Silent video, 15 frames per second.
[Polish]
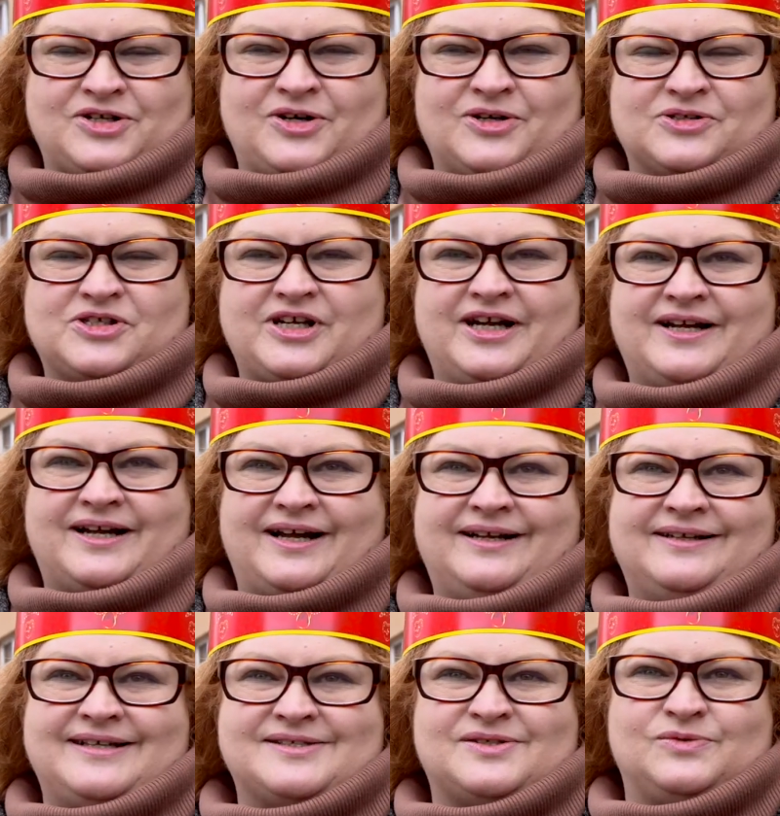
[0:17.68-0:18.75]
orszak,
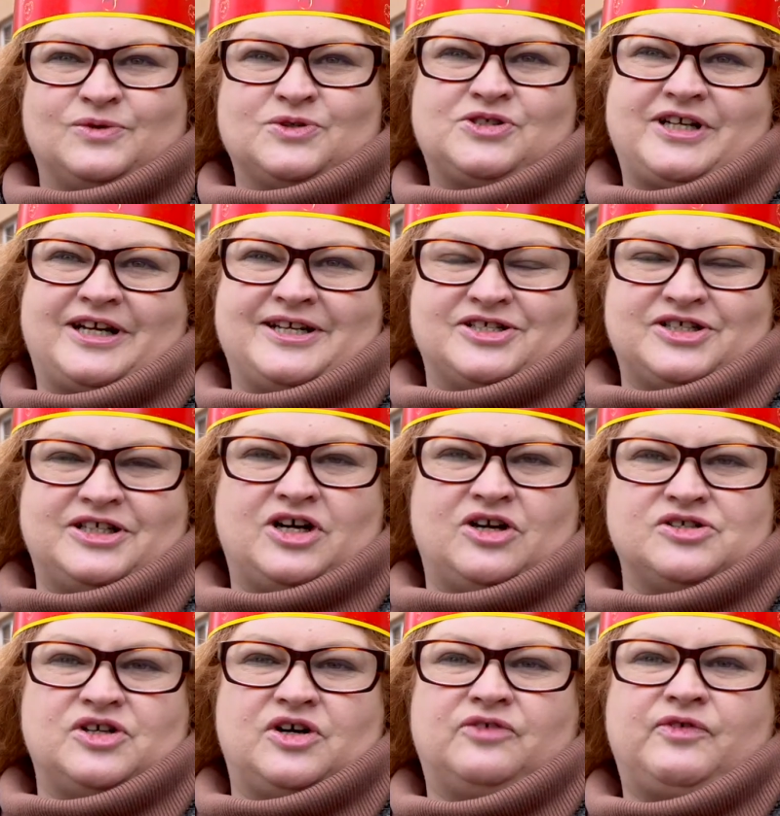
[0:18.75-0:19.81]
ale jest dłuższa, jeżeli
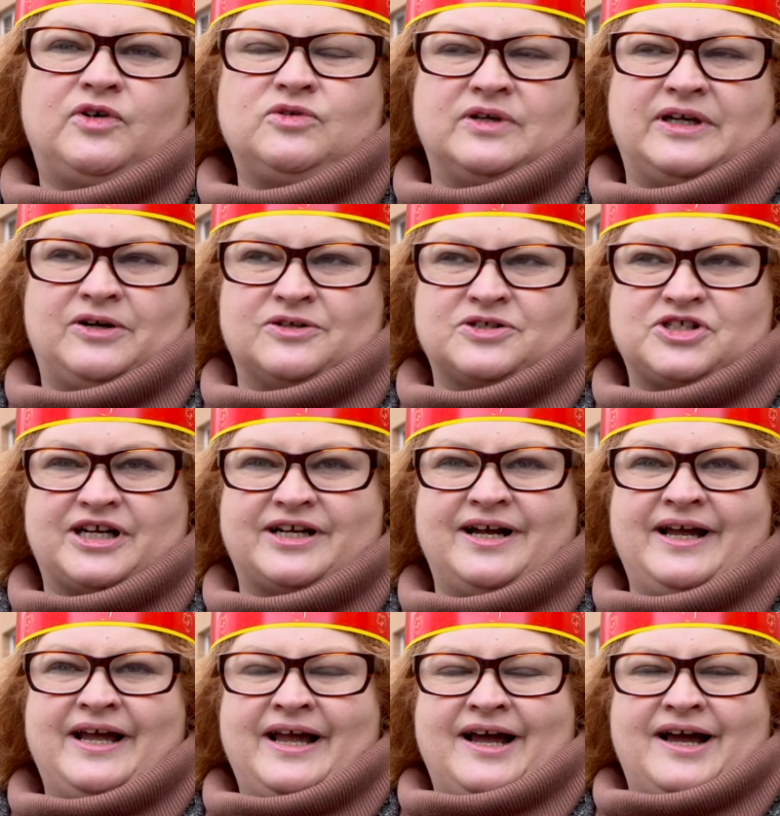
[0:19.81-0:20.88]
chodzi o w ogóle orszak
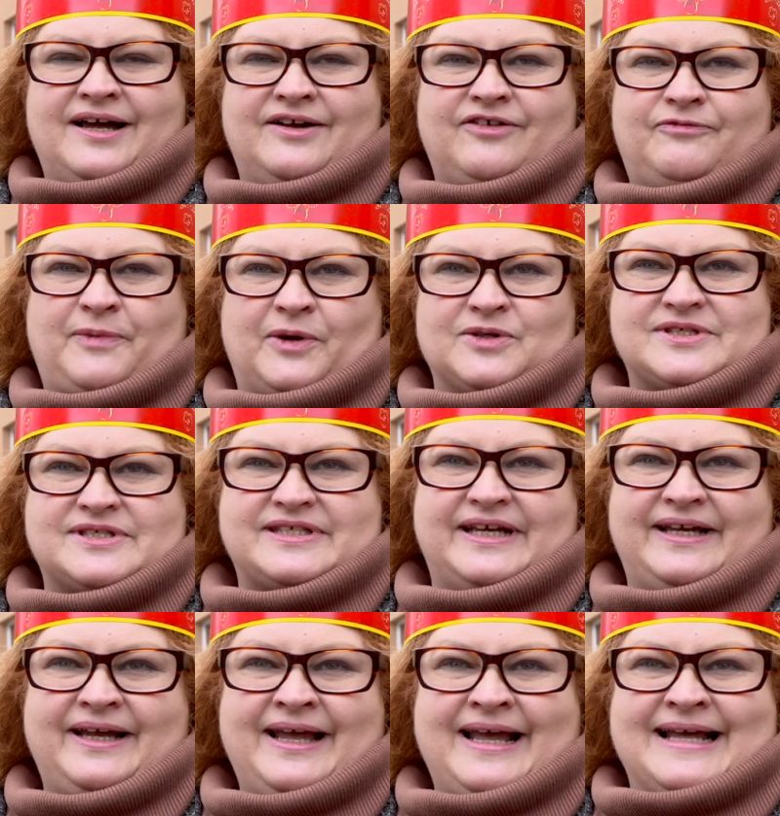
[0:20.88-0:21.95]
e, w Polsce.